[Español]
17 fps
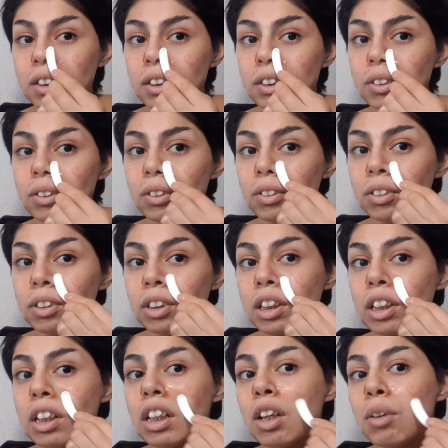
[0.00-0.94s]

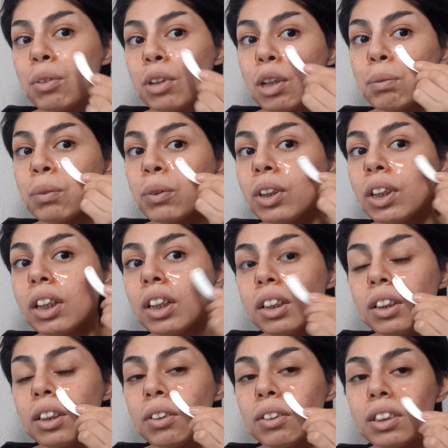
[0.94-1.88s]
Entonces la voy a poner
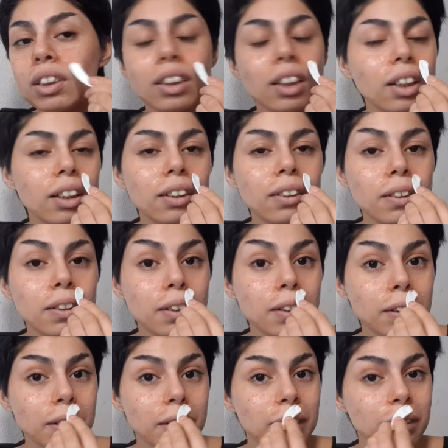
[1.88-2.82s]
y ahorita
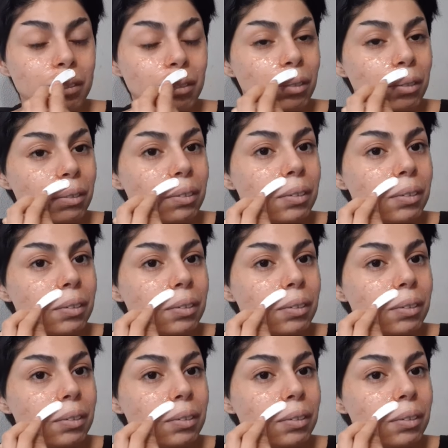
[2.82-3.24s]
regreso.